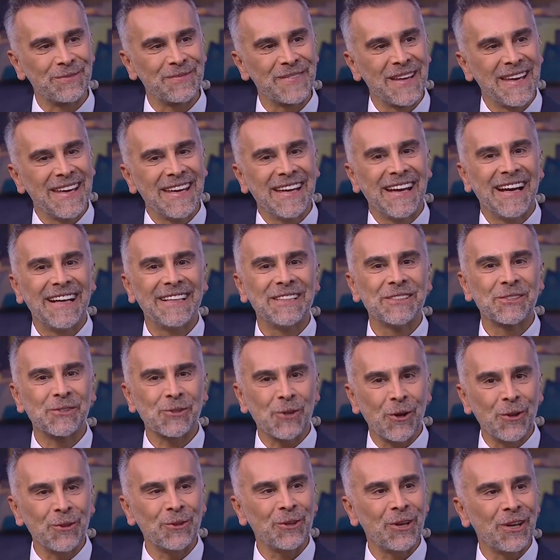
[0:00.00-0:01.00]
Buyurun. Hani
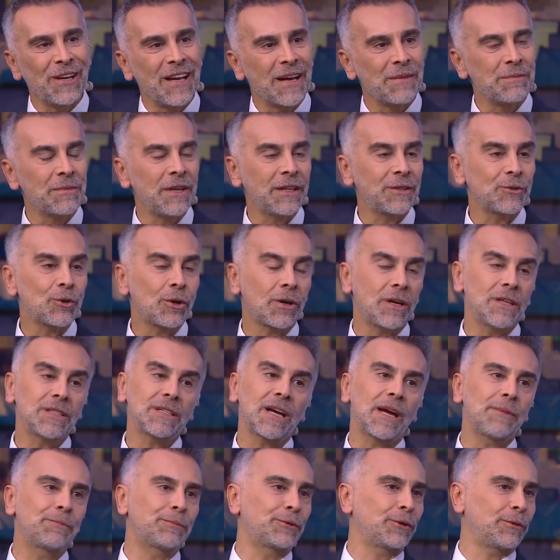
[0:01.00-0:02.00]
son dönemde çok
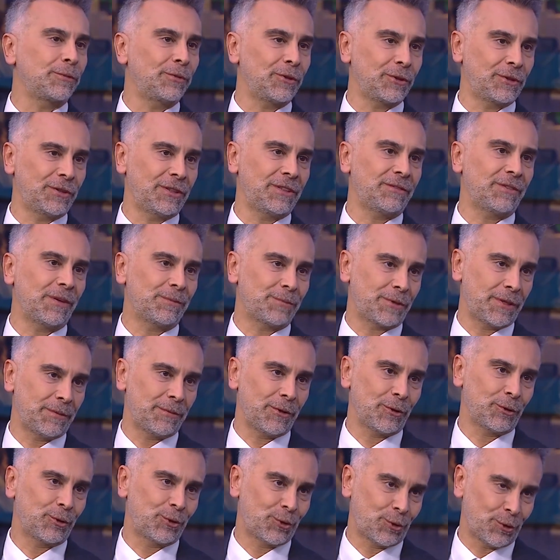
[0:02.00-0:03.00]
acayip probiyotik ve
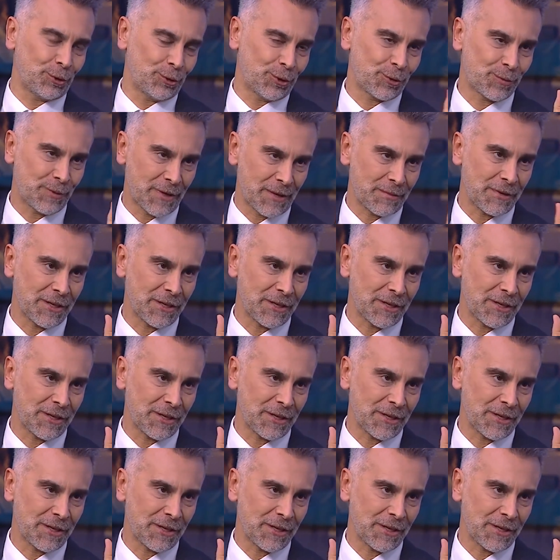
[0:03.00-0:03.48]
probiyotik konuşmaya